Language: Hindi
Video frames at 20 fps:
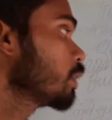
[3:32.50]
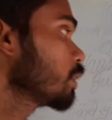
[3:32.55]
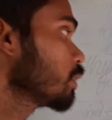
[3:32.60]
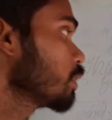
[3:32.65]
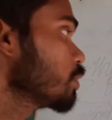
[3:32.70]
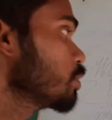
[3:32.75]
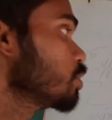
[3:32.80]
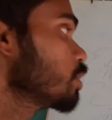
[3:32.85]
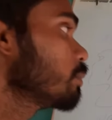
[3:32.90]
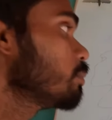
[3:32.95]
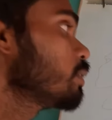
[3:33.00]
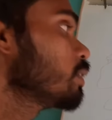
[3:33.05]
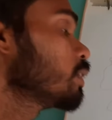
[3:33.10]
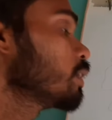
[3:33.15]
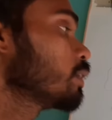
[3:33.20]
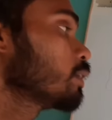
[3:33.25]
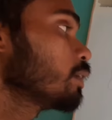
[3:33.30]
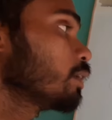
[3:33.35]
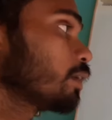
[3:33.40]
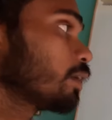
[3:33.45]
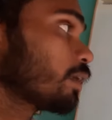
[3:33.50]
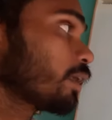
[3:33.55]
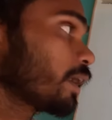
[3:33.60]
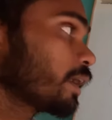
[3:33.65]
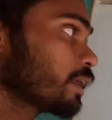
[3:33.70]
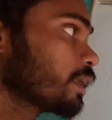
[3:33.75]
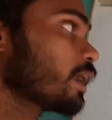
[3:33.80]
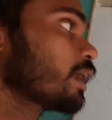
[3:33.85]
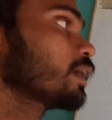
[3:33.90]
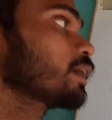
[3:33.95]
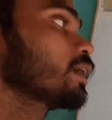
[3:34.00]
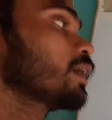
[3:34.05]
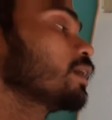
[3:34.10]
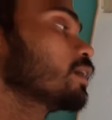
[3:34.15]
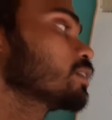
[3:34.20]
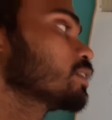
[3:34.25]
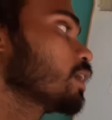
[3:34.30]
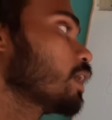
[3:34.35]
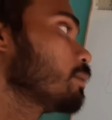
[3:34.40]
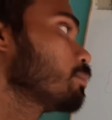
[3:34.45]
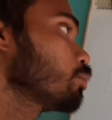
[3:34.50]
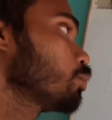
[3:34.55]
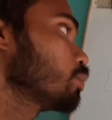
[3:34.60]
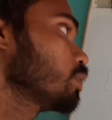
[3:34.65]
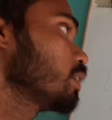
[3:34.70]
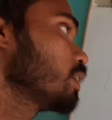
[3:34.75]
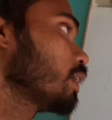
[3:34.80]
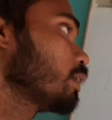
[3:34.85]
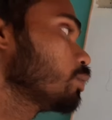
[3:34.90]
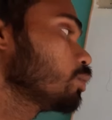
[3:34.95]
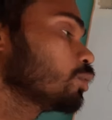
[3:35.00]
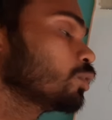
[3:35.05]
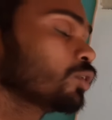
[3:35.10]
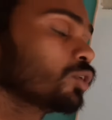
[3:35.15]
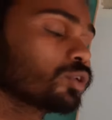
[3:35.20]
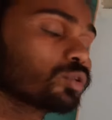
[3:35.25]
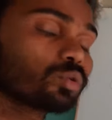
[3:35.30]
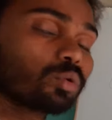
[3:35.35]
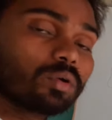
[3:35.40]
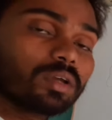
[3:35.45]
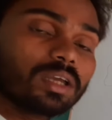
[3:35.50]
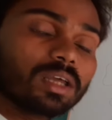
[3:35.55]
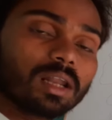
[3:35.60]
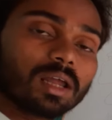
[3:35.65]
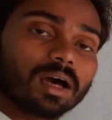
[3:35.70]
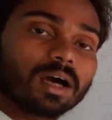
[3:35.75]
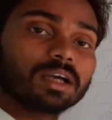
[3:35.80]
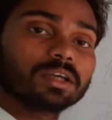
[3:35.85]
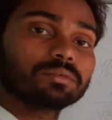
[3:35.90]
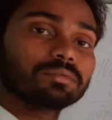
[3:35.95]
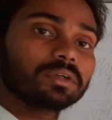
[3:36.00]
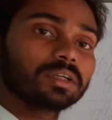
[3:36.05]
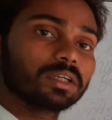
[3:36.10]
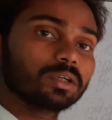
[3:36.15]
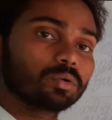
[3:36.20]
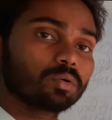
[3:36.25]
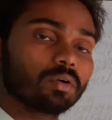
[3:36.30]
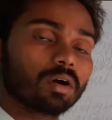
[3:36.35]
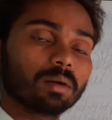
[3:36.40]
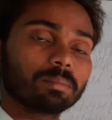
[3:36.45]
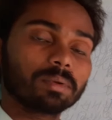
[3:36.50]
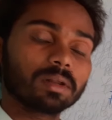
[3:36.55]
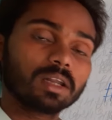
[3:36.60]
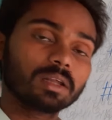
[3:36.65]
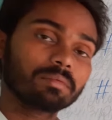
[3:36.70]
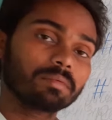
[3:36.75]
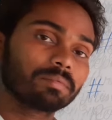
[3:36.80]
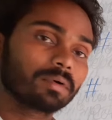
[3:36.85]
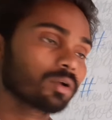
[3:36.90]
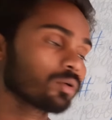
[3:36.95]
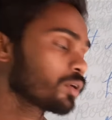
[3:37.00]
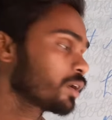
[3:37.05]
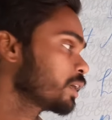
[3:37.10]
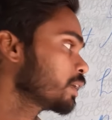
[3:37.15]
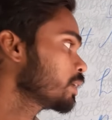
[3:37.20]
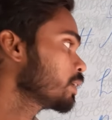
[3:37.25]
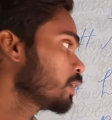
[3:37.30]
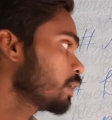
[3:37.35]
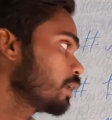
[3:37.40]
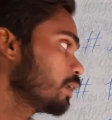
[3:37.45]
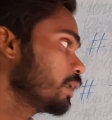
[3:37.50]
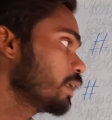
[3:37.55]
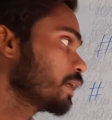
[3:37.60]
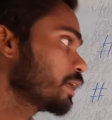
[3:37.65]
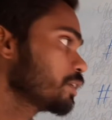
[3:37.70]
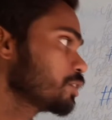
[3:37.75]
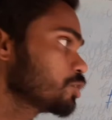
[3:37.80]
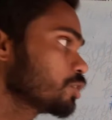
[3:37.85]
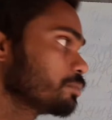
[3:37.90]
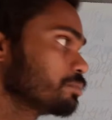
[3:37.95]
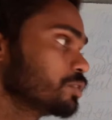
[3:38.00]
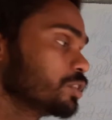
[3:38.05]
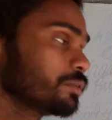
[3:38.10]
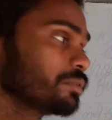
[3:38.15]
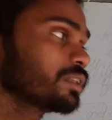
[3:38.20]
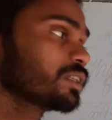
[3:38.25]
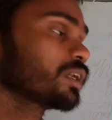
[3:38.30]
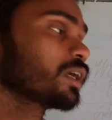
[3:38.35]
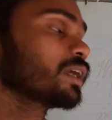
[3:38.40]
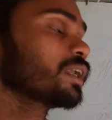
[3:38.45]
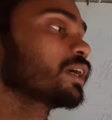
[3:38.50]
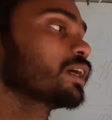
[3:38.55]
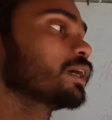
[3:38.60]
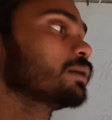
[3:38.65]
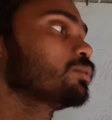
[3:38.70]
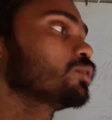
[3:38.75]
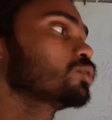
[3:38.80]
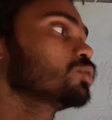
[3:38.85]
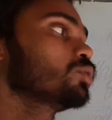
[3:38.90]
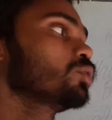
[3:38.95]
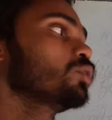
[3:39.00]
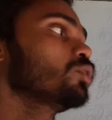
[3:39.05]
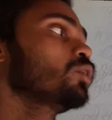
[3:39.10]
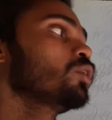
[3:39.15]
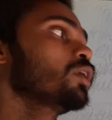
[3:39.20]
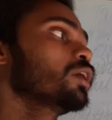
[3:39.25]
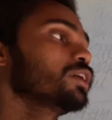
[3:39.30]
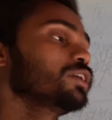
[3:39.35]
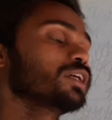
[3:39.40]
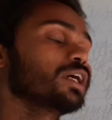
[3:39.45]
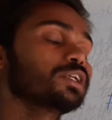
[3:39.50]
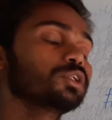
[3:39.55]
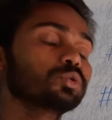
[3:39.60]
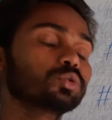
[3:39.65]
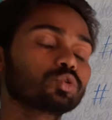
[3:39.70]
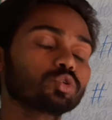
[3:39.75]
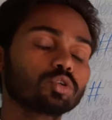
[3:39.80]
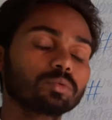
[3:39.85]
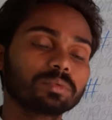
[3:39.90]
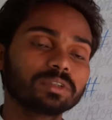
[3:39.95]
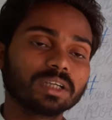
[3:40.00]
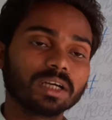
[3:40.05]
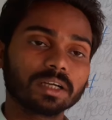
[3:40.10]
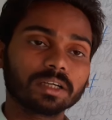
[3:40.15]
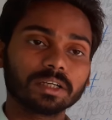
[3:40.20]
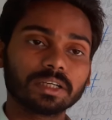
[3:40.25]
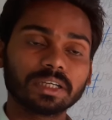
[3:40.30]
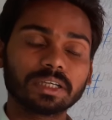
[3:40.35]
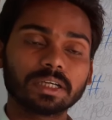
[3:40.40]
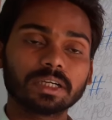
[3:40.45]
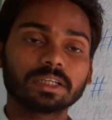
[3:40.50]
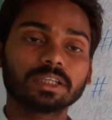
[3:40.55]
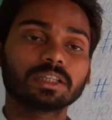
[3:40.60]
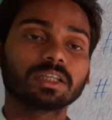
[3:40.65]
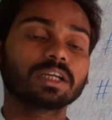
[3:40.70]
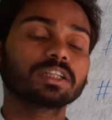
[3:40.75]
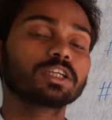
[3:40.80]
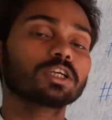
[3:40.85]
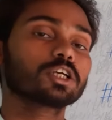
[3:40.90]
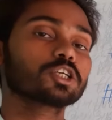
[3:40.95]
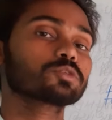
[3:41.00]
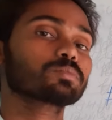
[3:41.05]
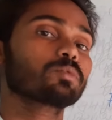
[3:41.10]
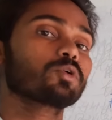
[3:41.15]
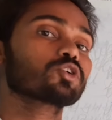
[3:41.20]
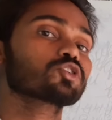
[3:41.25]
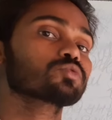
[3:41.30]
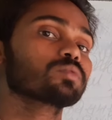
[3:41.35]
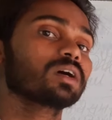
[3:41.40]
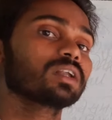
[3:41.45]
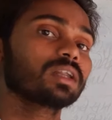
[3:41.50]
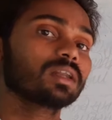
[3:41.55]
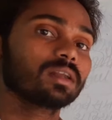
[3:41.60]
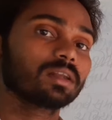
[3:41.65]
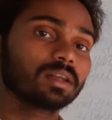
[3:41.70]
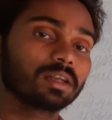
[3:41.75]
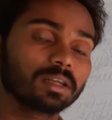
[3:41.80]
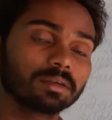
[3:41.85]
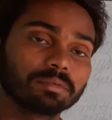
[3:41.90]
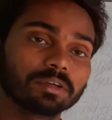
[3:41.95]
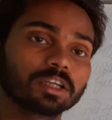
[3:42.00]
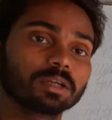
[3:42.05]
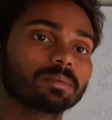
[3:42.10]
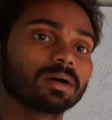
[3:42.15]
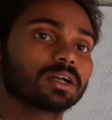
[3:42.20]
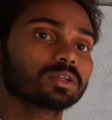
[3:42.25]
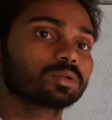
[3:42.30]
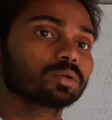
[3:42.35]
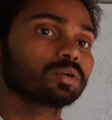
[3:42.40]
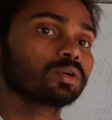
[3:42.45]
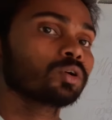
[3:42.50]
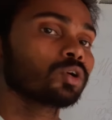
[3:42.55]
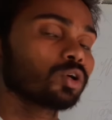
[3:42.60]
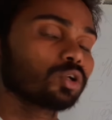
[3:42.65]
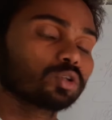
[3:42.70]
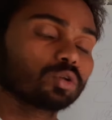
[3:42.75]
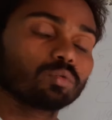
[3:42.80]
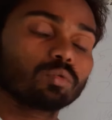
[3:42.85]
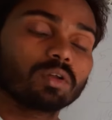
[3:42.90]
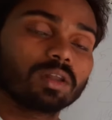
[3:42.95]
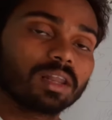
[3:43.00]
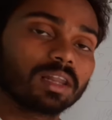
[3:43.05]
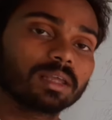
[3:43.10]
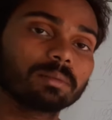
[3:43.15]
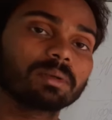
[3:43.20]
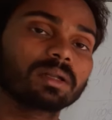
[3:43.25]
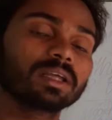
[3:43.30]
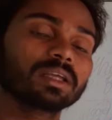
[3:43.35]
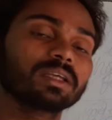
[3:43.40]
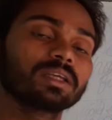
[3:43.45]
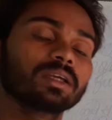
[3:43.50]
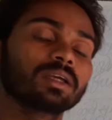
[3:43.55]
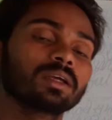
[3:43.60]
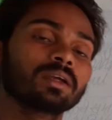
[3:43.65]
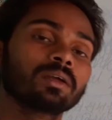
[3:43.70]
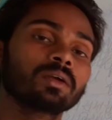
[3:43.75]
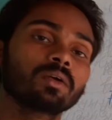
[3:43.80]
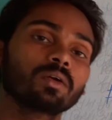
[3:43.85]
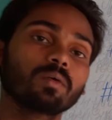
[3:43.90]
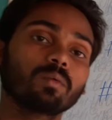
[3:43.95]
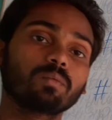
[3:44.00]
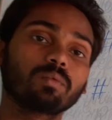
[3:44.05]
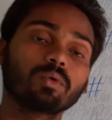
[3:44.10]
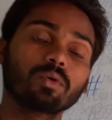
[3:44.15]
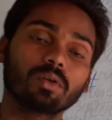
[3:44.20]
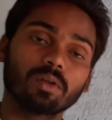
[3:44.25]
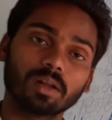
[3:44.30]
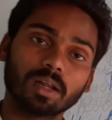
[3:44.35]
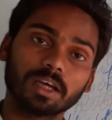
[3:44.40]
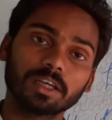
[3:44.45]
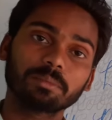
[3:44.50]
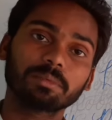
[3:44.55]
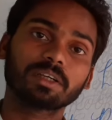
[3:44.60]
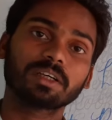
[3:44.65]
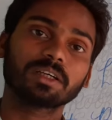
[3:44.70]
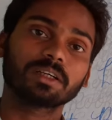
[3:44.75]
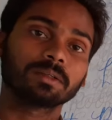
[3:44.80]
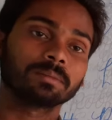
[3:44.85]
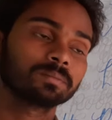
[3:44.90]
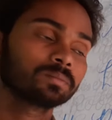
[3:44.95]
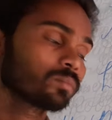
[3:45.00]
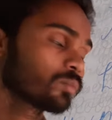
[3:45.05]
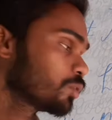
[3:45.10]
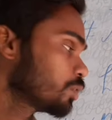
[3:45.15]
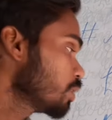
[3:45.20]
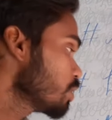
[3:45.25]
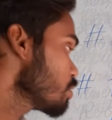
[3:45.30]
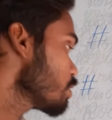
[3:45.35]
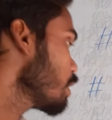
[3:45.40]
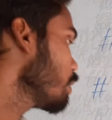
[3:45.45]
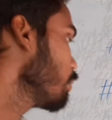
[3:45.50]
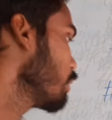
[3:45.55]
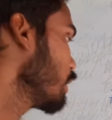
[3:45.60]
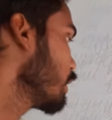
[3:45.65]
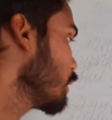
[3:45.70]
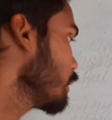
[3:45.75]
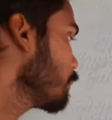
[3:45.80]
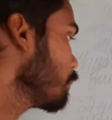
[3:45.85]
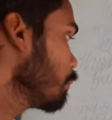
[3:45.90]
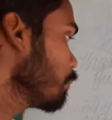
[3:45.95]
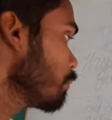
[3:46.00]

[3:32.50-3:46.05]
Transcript: कि जब रहना का अर्थ आपको देना हो तो एल आई वी ई को आप लिव पढ़ोगे लेकिन जब जीवित रहने का बोध हो या यूट्यूब या क्रिकेट इत्यादि स्पोर्ट्स वाले लिव की बात हो तो वो लिव नहीं है वो लाइव है तीसरा वर्ड है